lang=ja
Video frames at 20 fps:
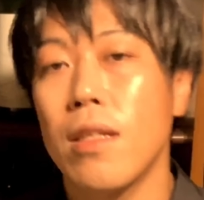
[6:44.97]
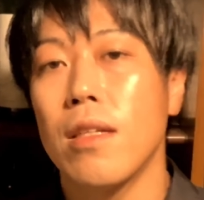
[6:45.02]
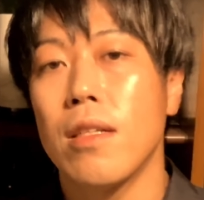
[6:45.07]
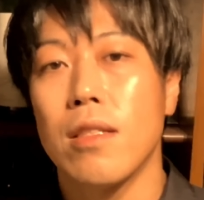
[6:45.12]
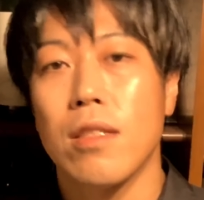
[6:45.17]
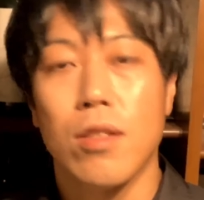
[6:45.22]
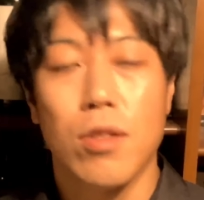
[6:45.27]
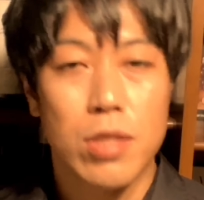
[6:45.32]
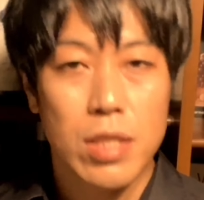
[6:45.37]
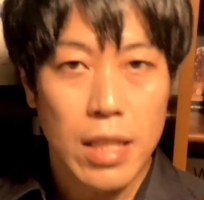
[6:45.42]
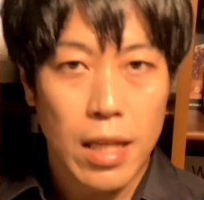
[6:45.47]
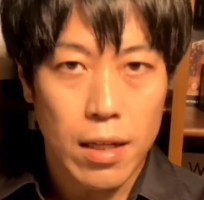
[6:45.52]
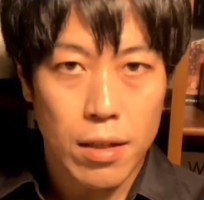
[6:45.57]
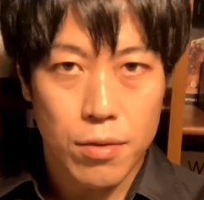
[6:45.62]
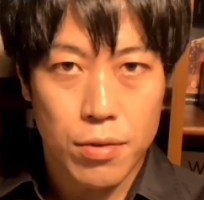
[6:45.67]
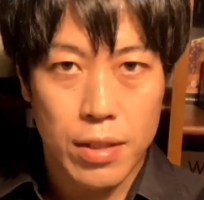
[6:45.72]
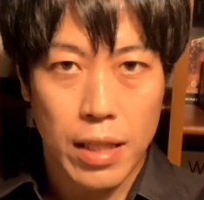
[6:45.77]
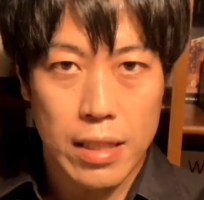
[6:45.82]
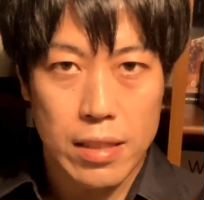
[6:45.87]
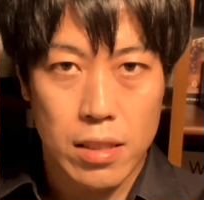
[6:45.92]
そして
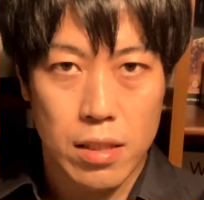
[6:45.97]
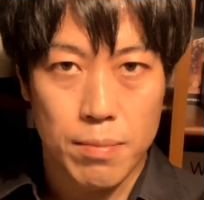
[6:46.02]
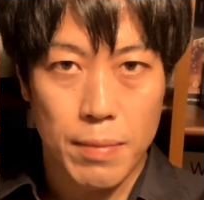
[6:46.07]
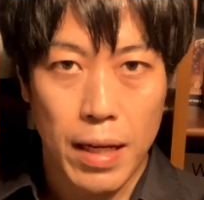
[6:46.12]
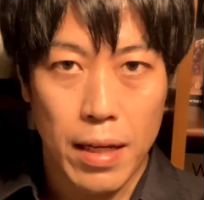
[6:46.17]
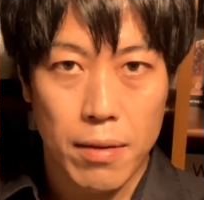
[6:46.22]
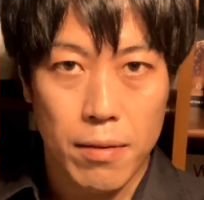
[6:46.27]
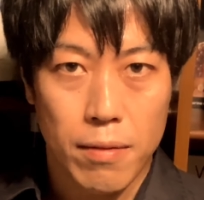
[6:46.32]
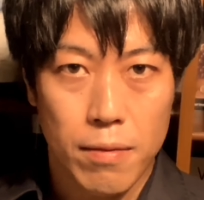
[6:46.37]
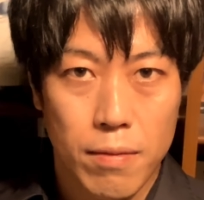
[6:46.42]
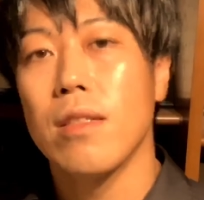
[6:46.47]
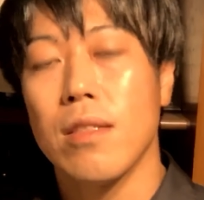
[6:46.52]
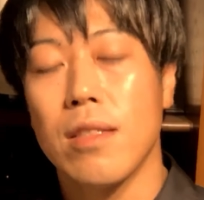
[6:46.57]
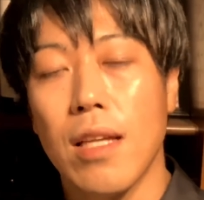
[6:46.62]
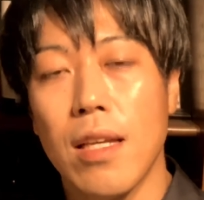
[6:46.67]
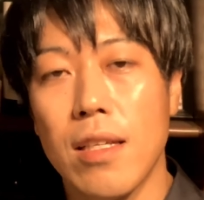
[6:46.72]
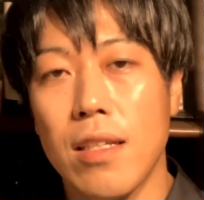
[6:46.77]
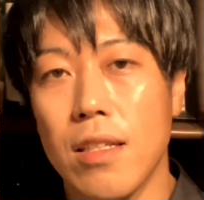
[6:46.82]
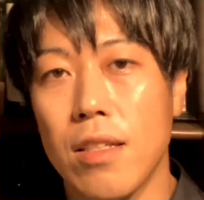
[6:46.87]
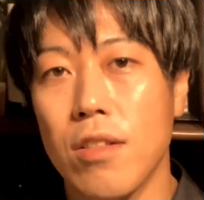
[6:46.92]
二つ目、
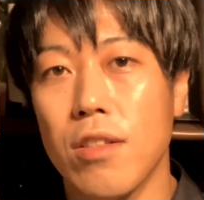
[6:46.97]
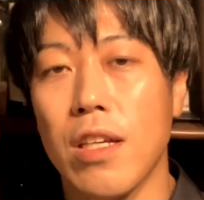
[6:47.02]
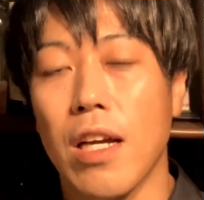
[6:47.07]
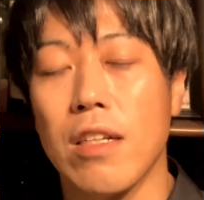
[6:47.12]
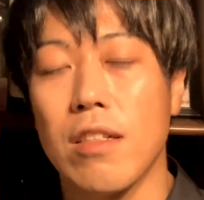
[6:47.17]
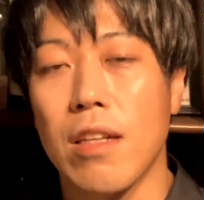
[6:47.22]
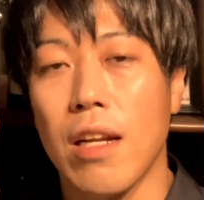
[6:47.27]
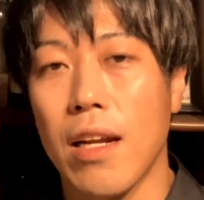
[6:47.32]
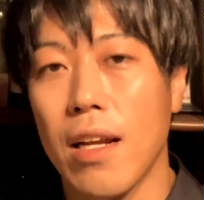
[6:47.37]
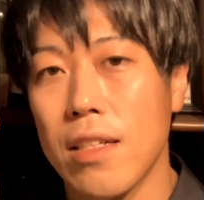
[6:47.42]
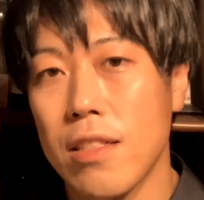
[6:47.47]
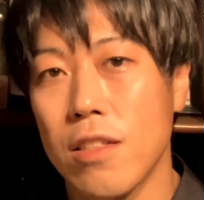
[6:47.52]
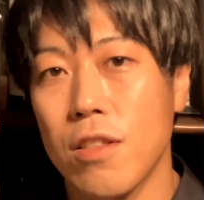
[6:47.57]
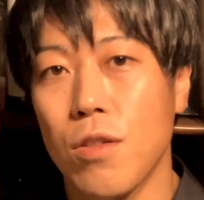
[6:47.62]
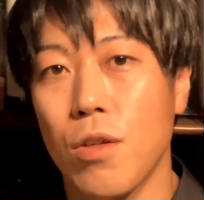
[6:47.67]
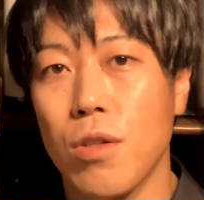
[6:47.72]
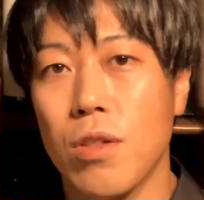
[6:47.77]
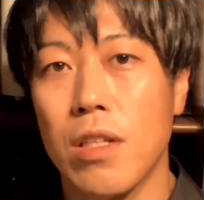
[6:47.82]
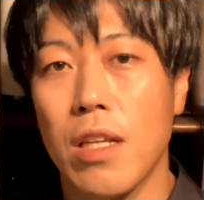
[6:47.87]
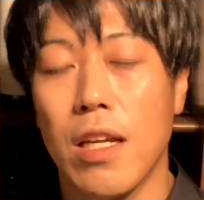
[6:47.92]

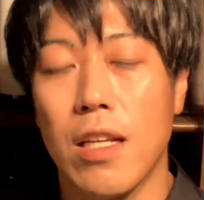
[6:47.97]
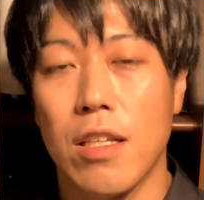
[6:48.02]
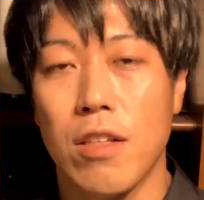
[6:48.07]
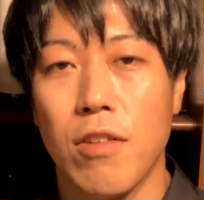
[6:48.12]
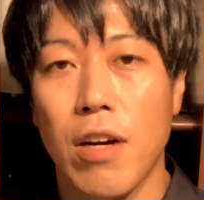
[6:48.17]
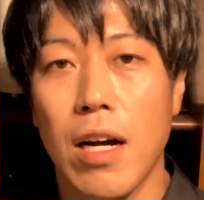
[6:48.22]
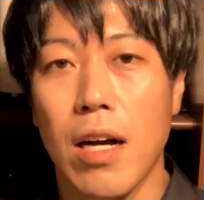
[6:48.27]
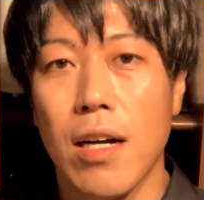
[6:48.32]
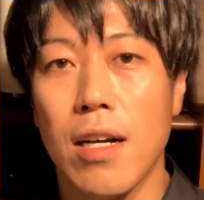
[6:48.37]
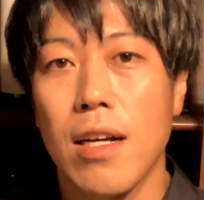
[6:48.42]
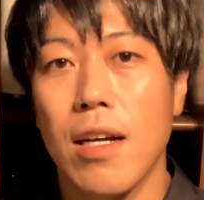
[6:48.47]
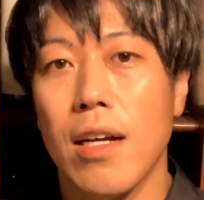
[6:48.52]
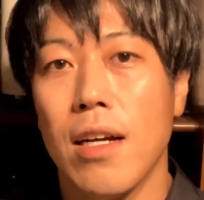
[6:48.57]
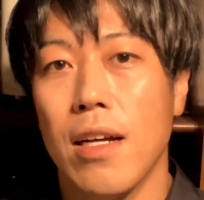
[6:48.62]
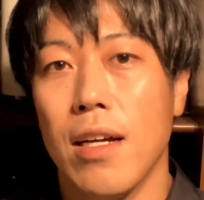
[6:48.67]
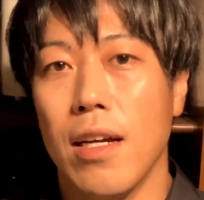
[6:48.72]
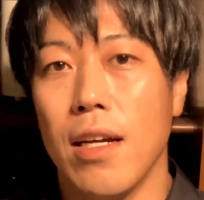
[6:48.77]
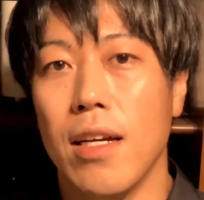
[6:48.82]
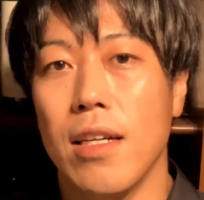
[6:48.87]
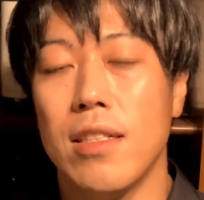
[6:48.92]
1976年には、
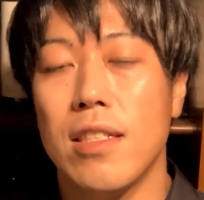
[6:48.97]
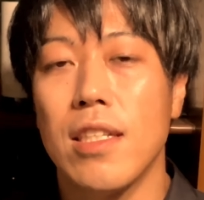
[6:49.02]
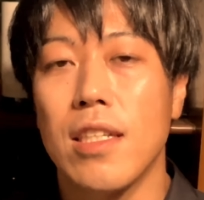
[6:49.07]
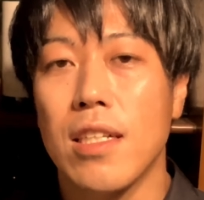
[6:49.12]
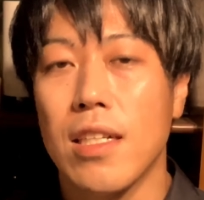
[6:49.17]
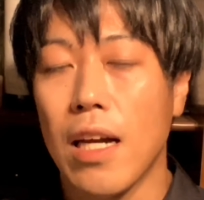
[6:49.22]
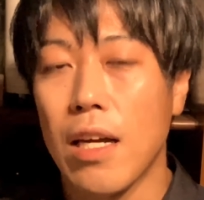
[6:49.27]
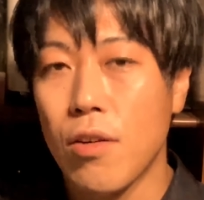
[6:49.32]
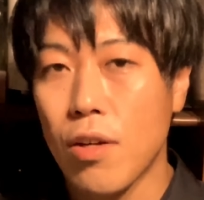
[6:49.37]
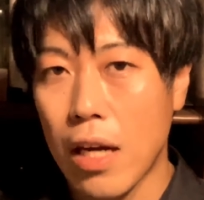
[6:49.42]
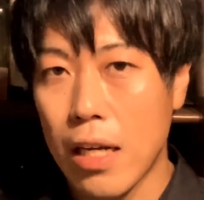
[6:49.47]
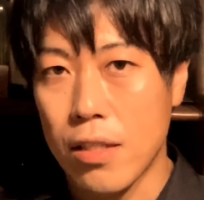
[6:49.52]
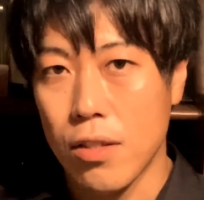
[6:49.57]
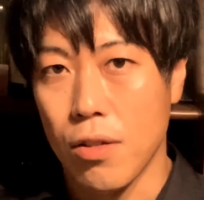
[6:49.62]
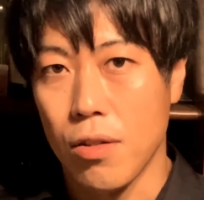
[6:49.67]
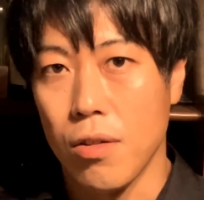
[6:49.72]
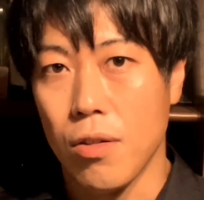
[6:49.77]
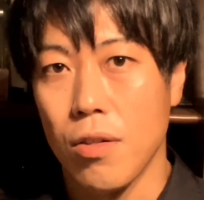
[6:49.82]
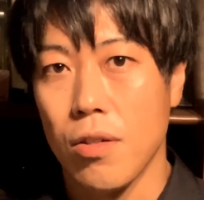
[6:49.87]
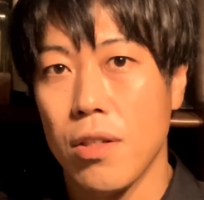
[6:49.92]
実家の家
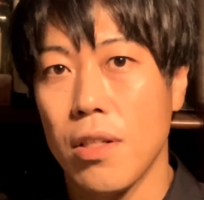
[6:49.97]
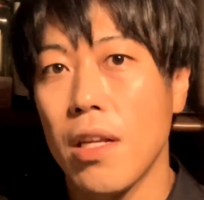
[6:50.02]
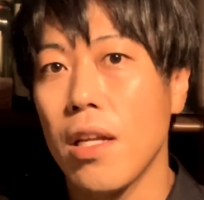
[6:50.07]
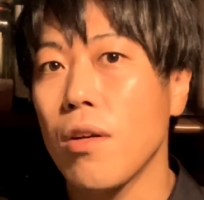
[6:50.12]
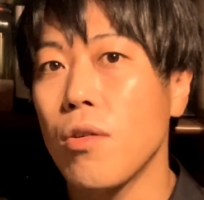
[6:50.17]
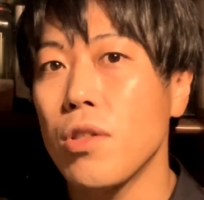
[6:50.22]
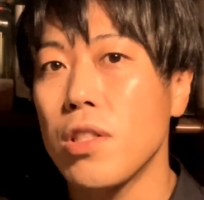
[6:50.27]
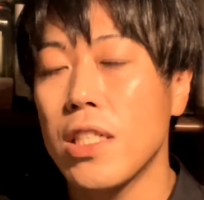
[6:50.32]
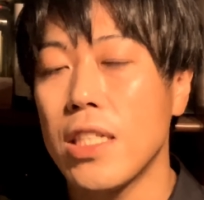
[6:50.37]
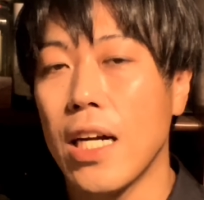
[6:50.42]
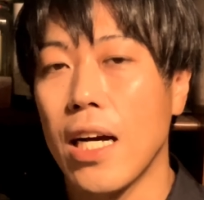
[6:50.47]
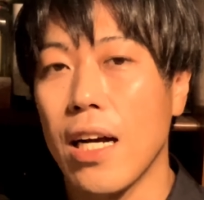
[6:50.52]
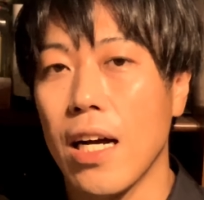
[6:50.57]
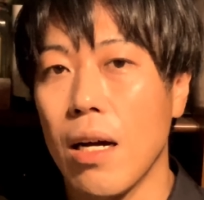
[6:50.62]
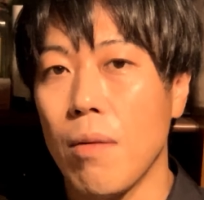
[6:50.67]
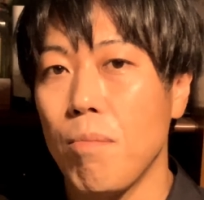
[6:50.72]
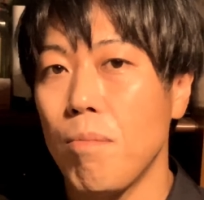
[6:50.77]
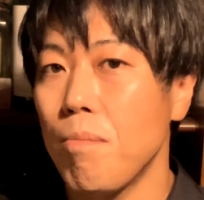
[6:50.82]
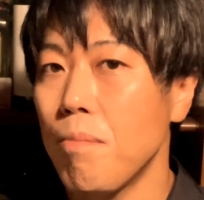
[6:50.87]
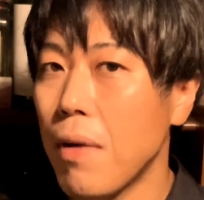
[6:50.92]
業、ネゴシアンが
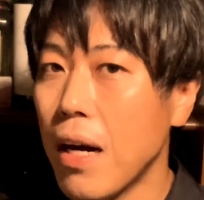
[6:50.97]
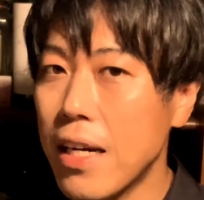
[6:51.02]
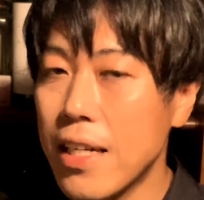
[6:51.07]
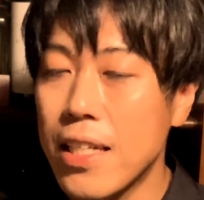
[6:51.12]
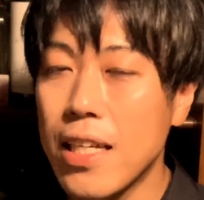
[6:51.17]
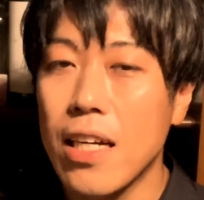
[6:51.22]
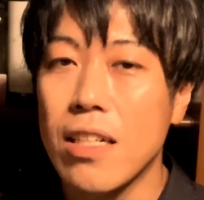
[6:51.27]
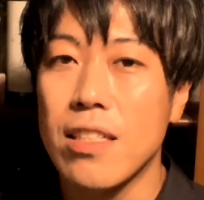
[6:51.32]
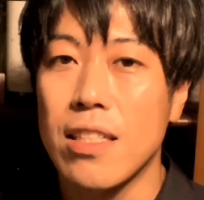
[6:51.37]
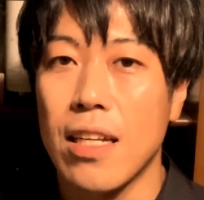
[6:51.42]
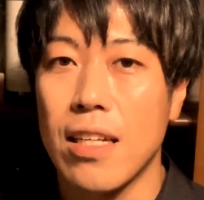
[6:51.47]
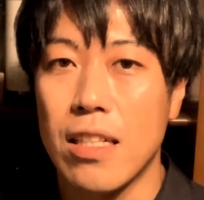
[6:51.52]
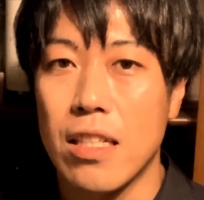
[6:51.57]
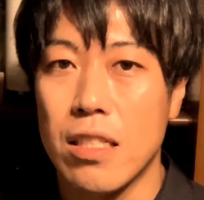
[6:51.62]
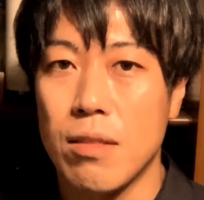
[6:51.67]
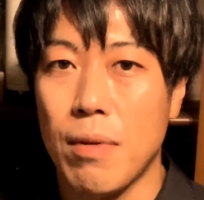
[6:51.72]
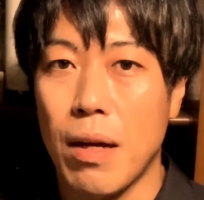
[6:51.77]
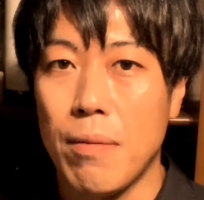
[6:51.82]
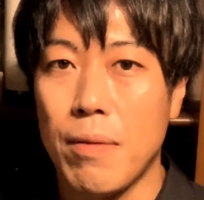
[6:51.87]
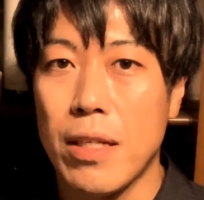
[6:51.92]
売却されてし
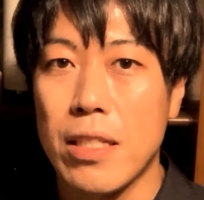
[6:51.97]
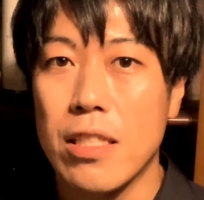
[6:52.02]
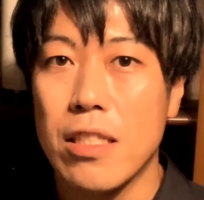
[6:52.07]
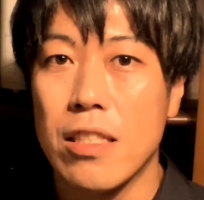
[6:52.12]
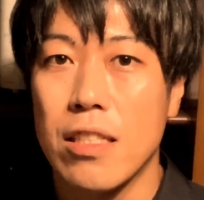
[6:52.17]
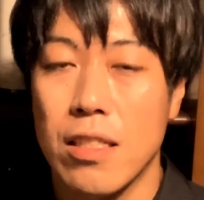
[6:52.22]
まいます。